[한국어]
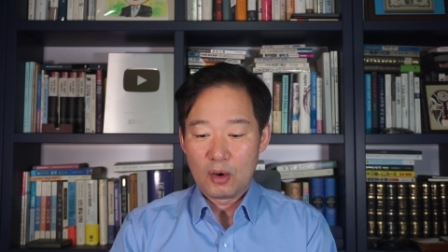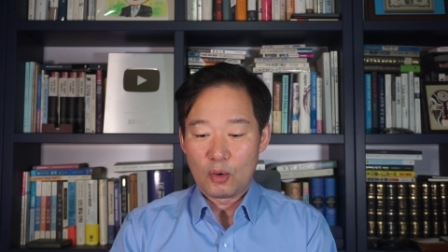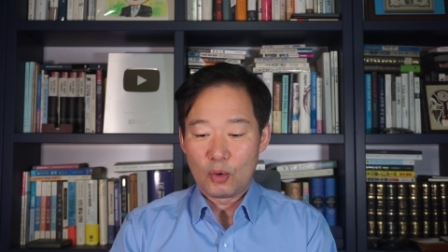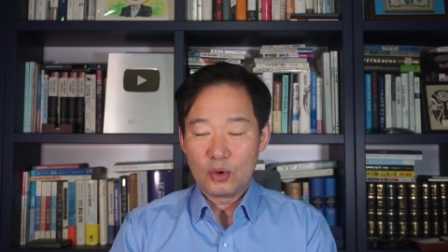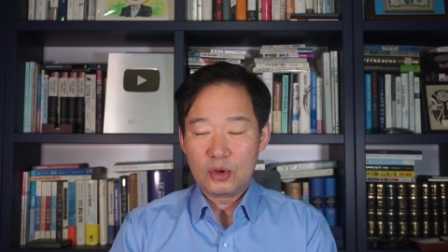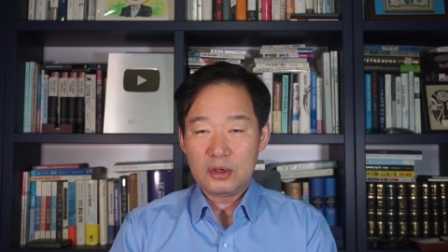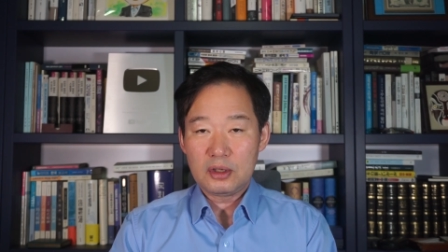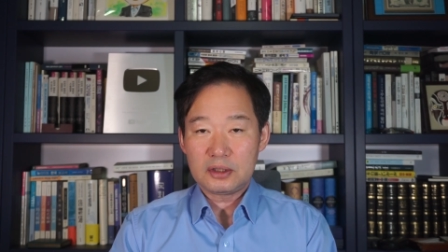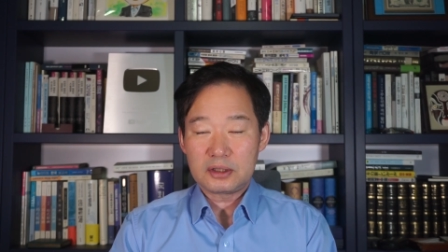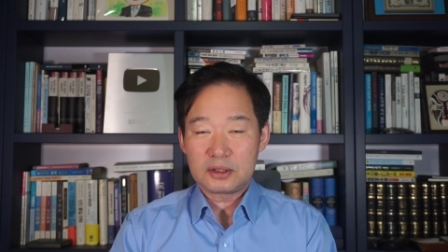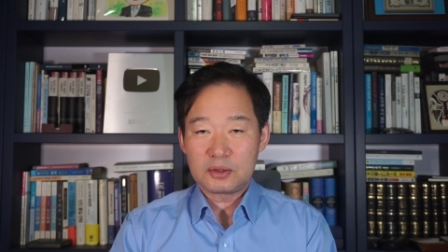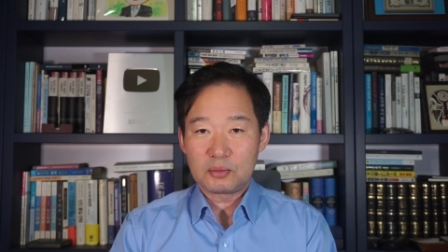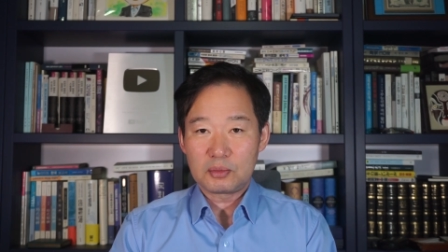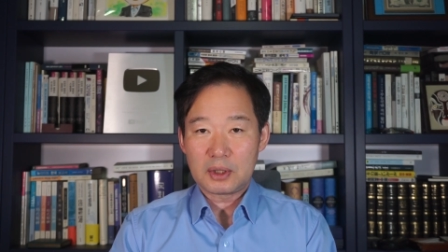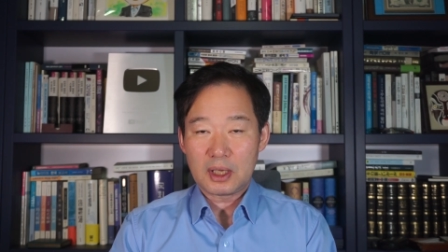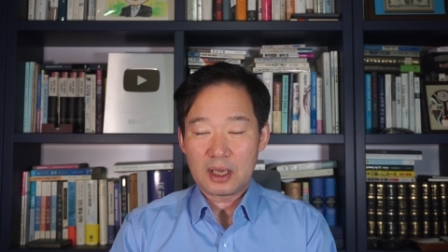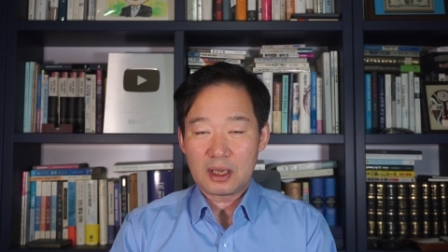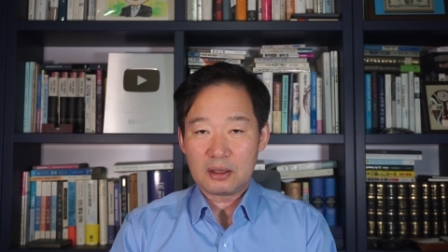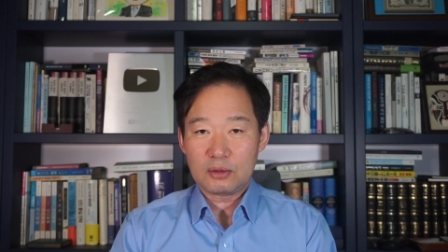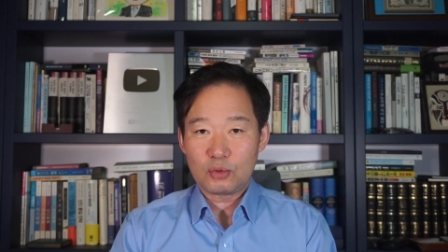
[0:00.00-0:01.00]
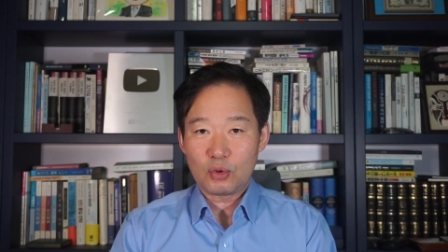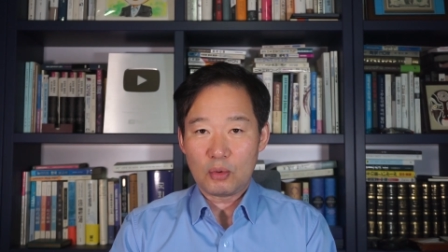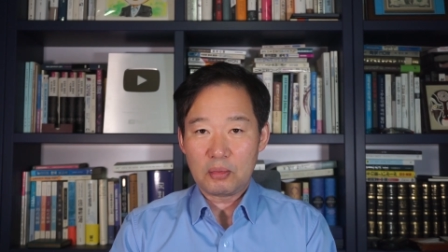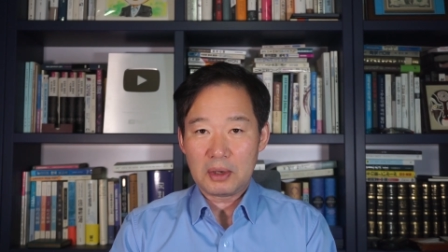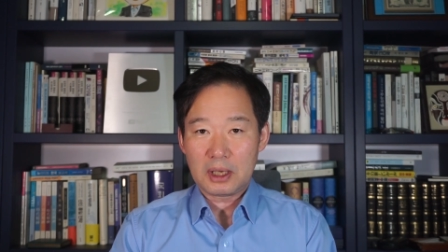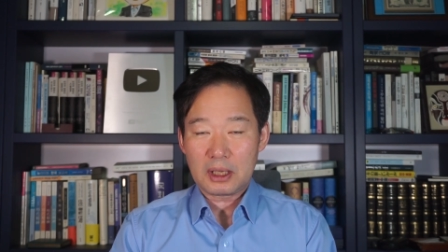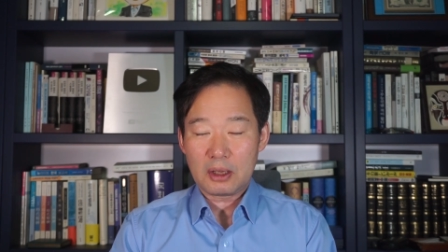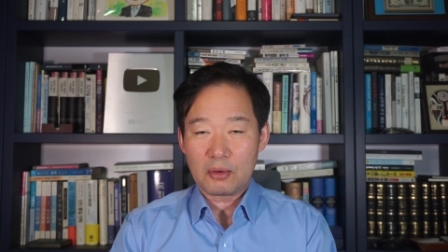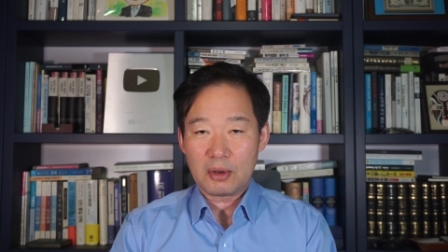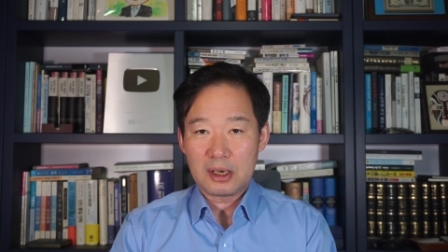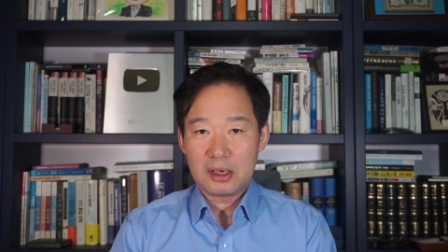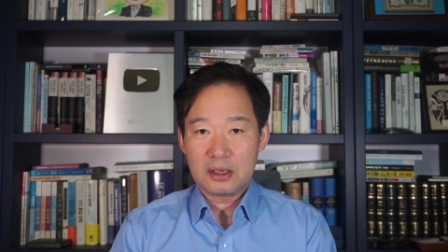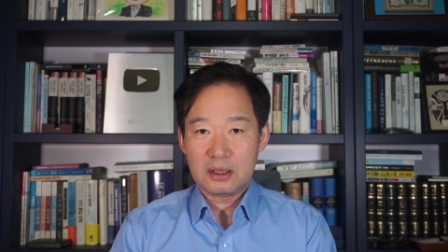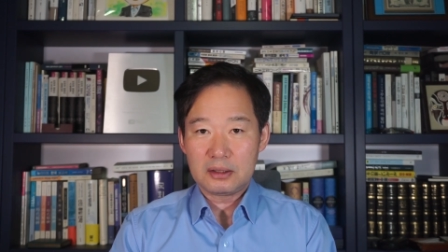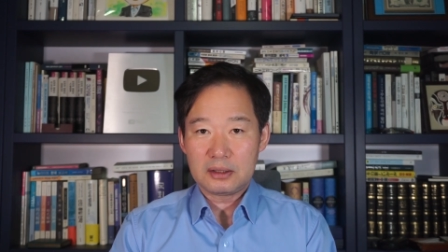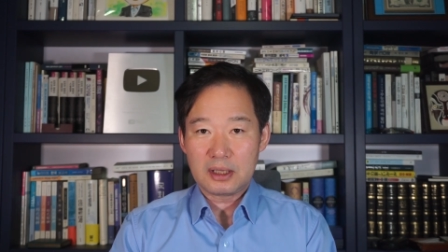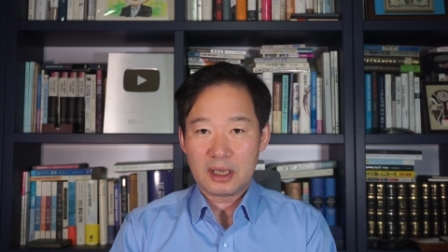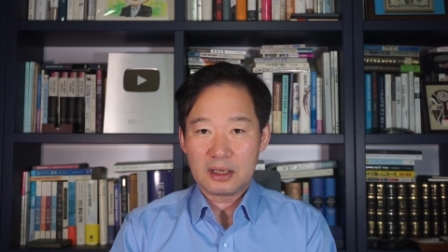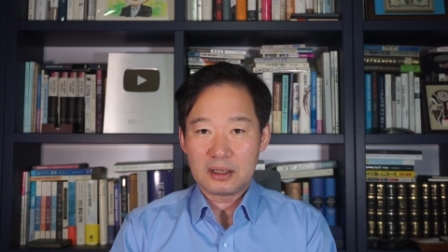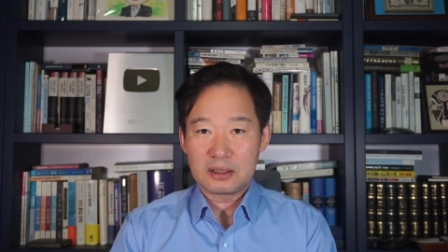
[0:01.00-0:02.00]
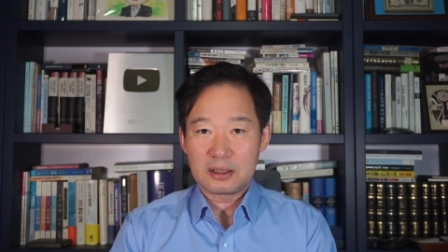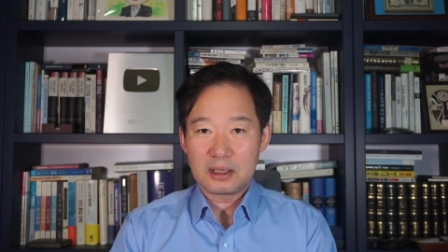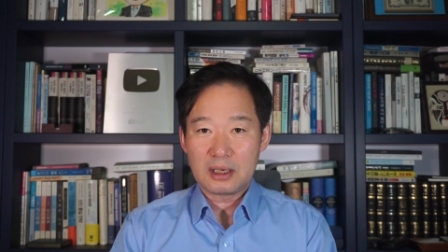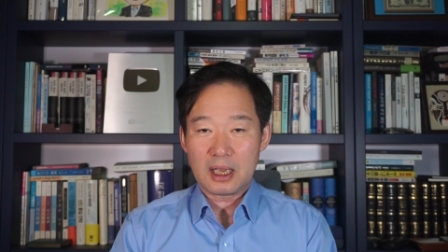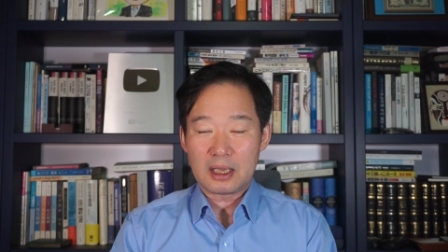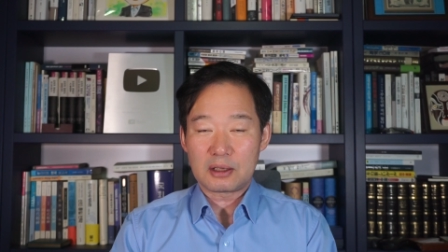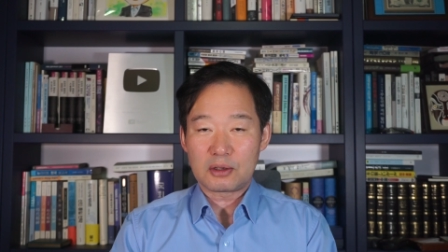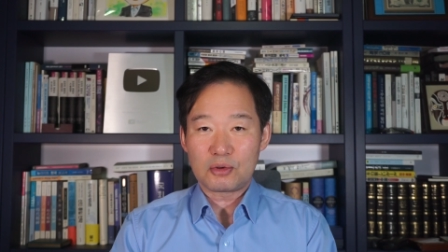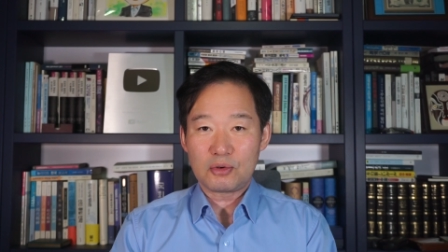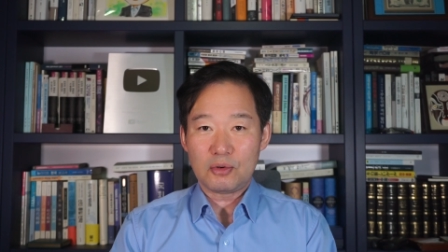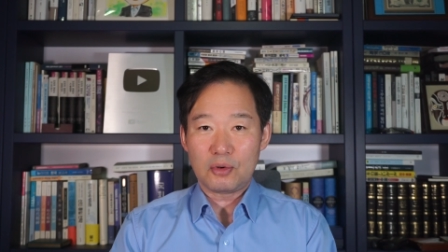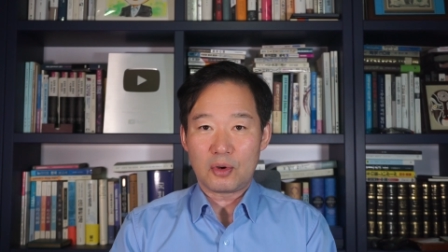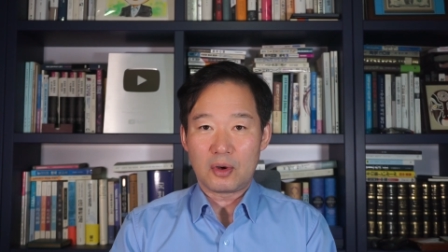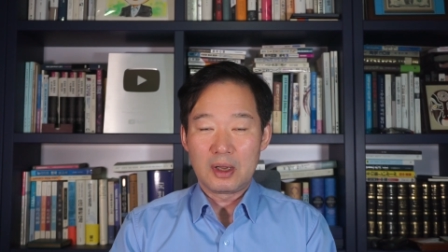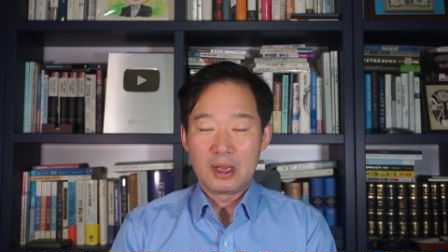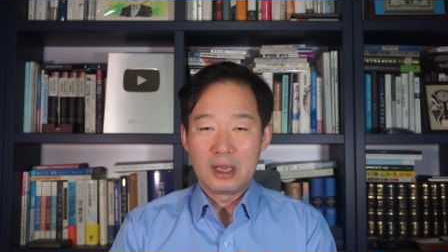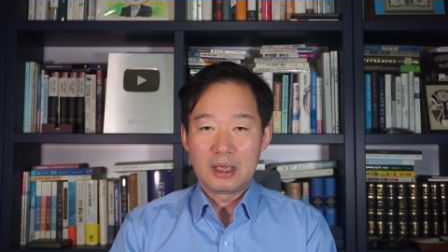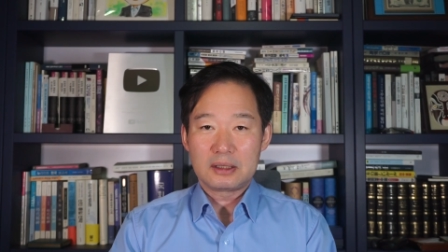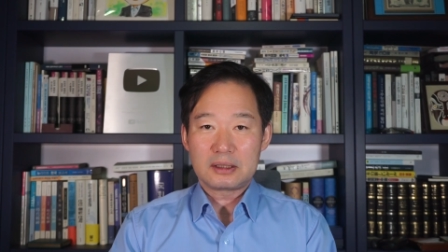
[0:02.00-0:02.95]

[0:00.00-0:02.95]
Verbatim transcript: 올렸습니다. 이게 도박에 관련된 글이 아니고